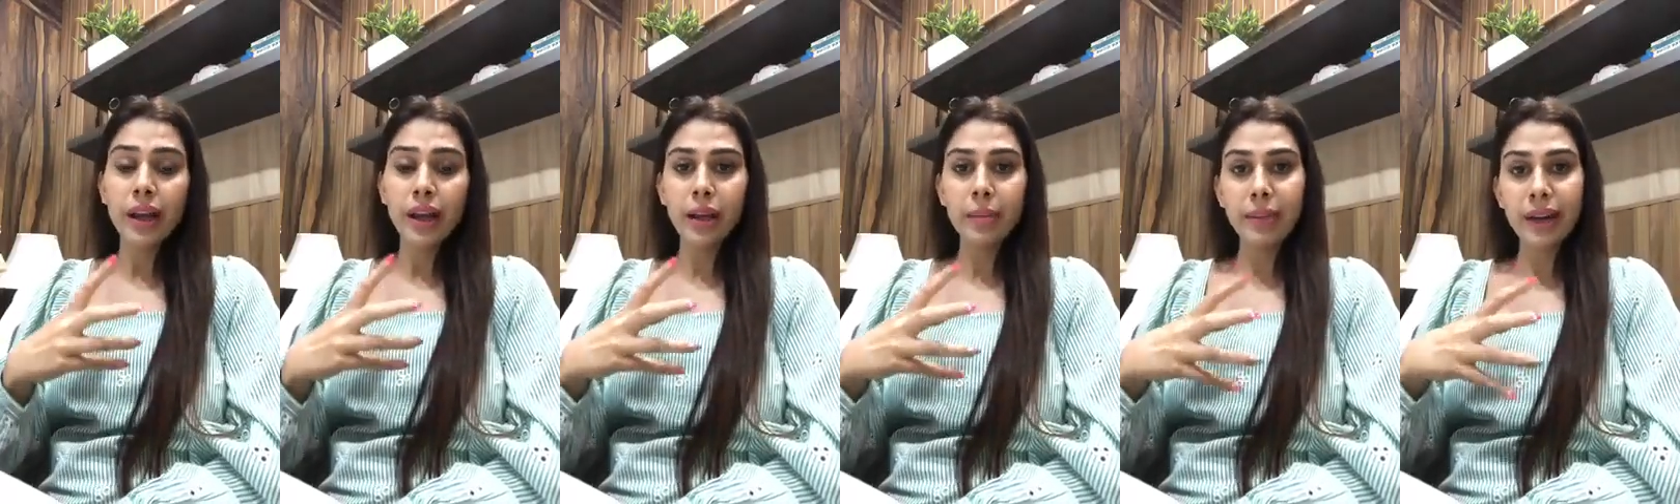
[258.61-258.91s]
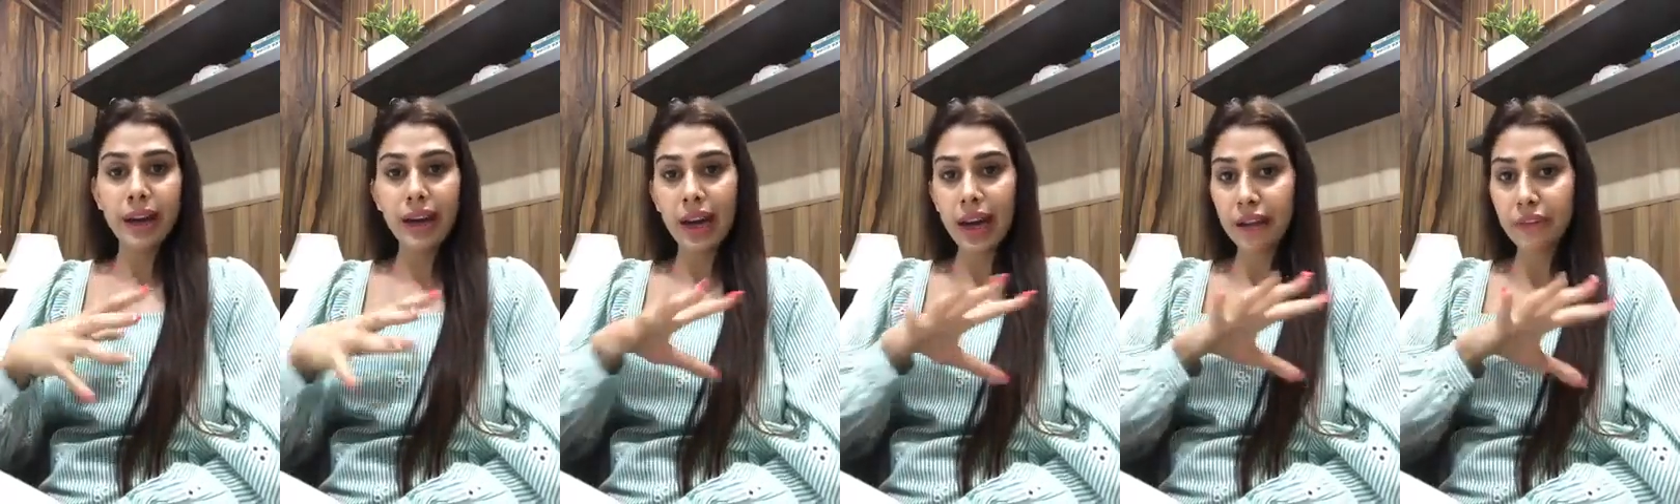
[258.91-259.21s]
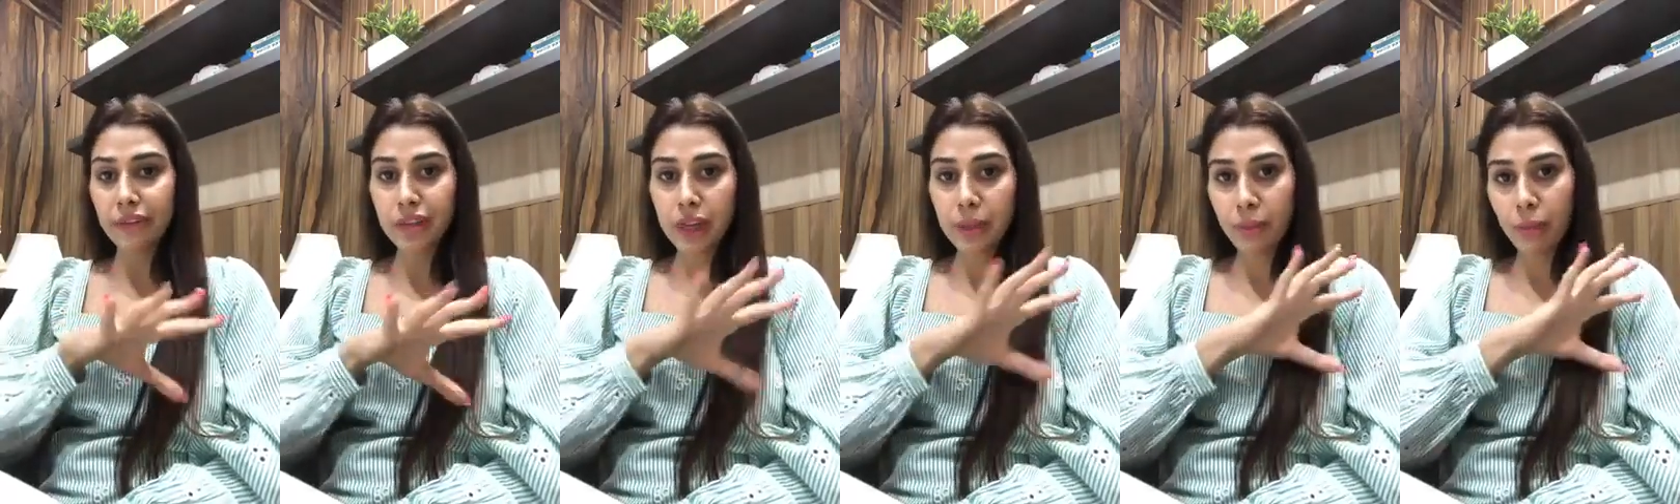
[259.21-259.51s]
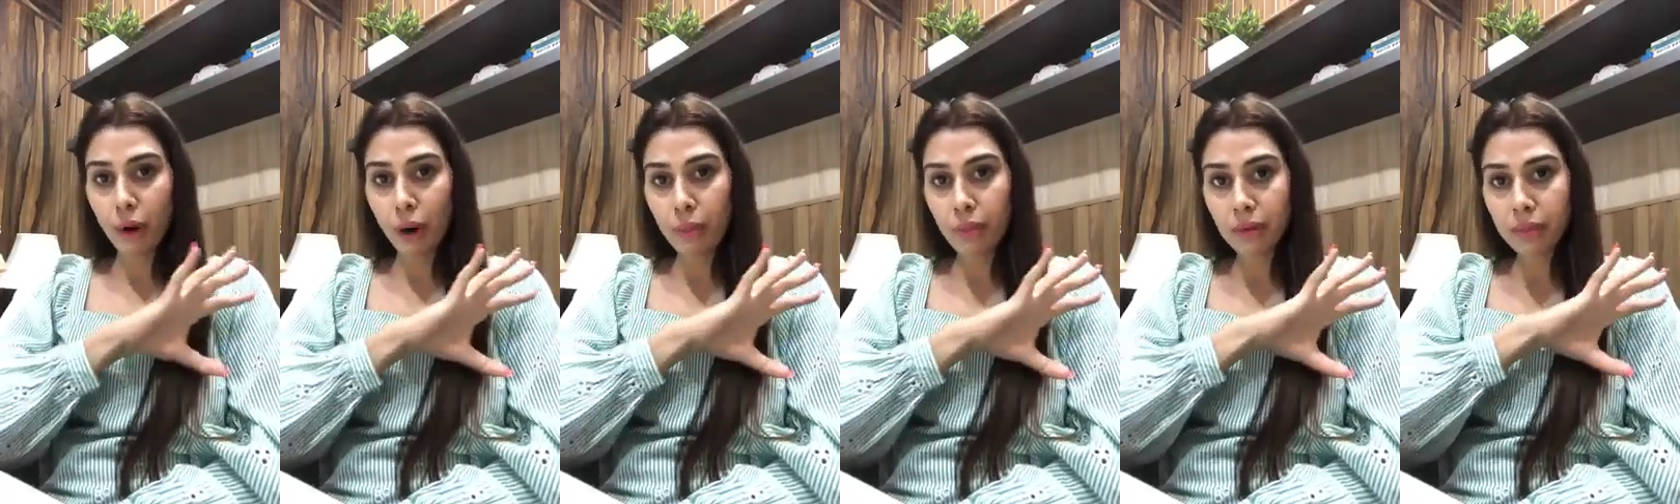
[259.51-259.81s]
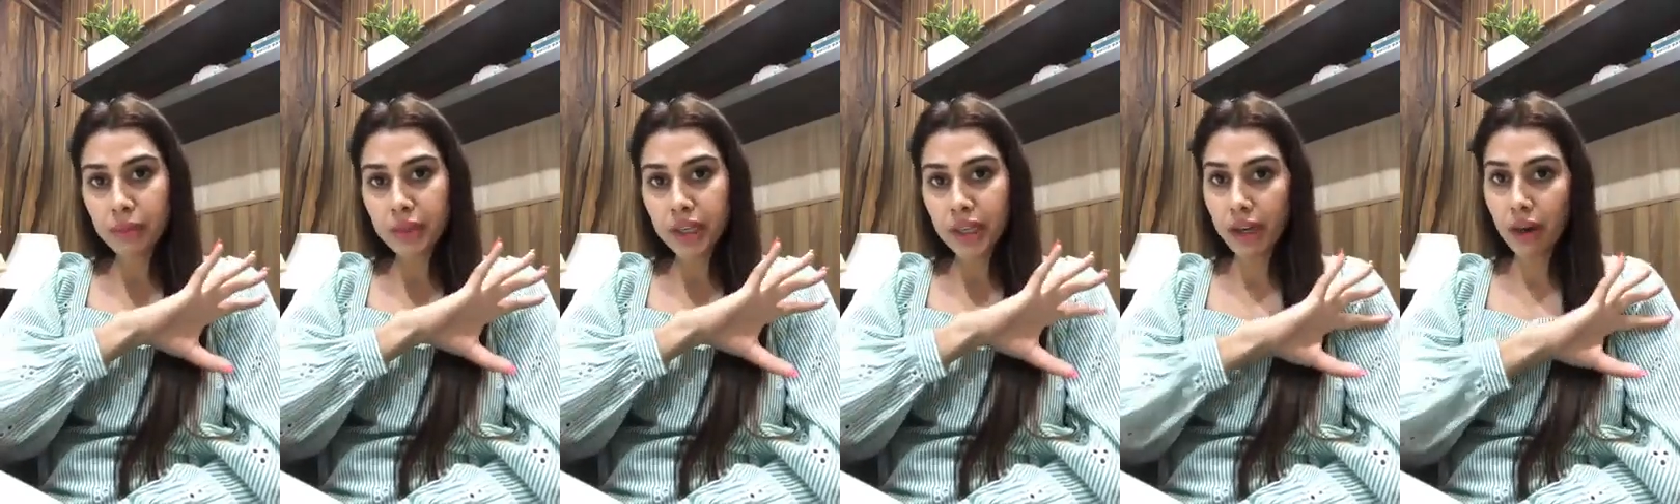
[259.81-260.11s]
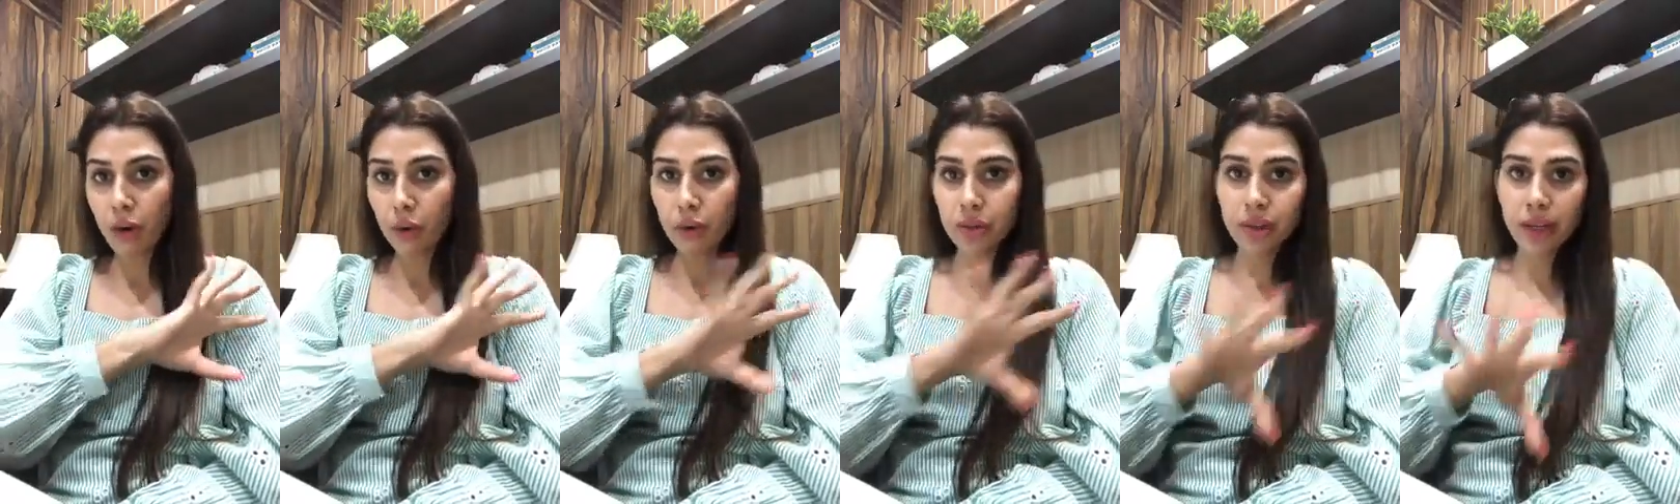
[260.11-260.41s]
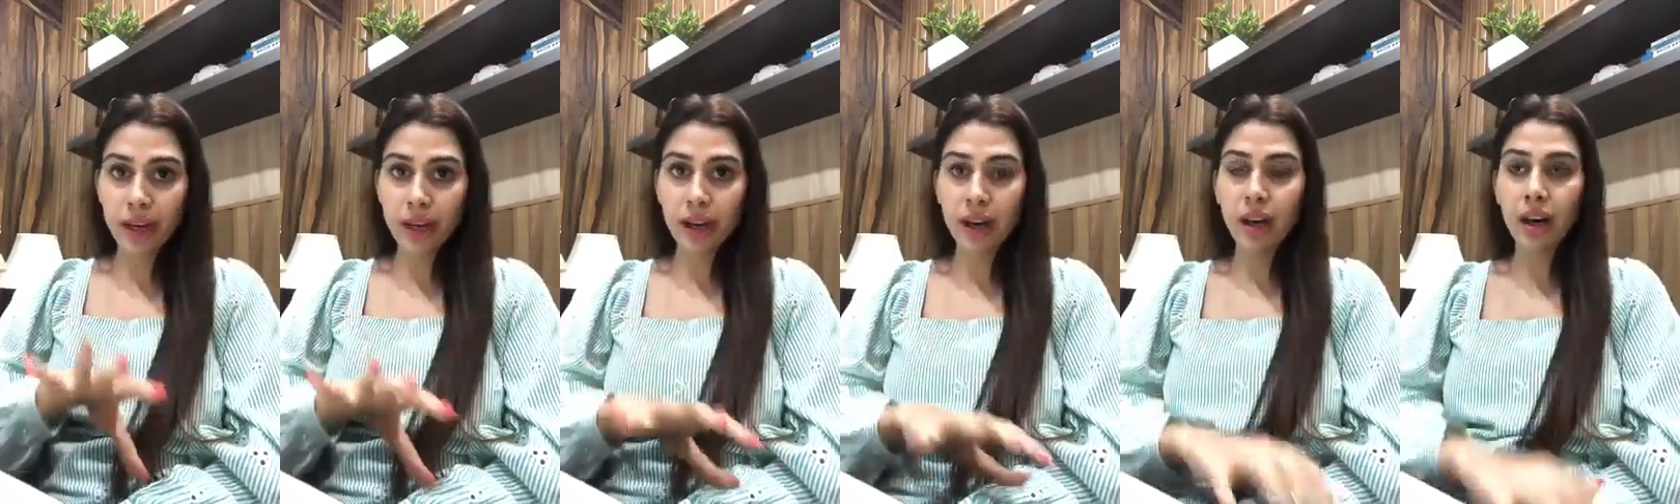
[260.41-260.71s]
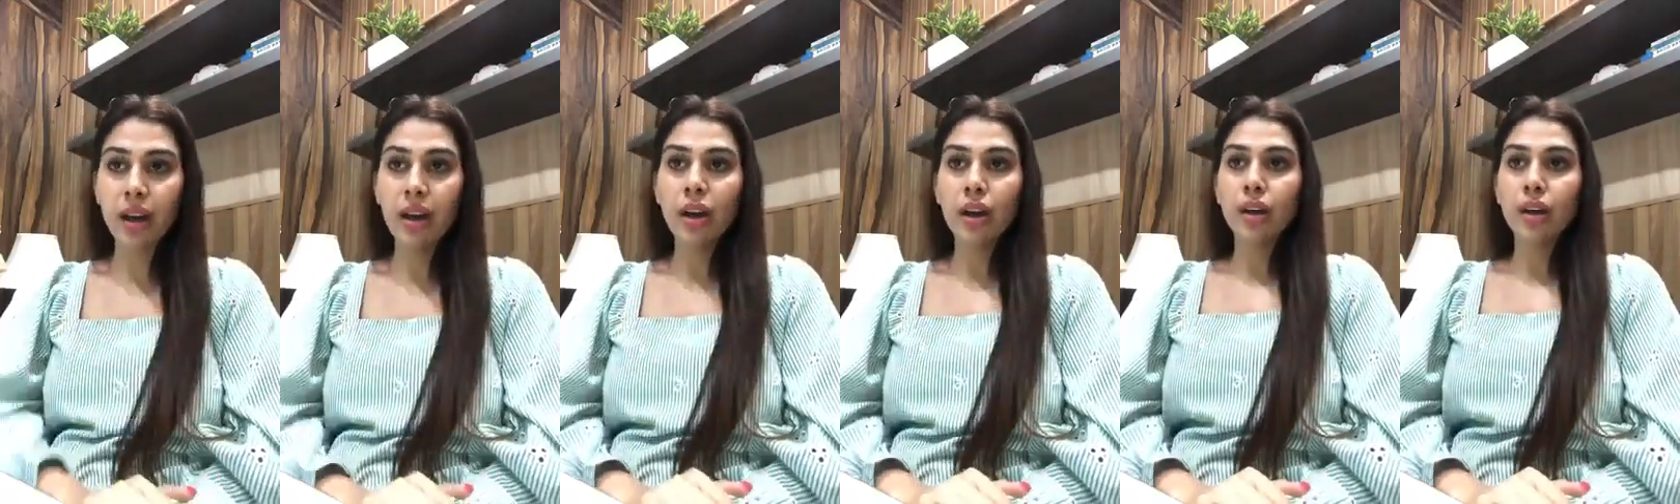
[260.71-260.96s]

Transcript: कि मेरा लाइफ टाइम प्रॉब्लम ठीक हो जाएगा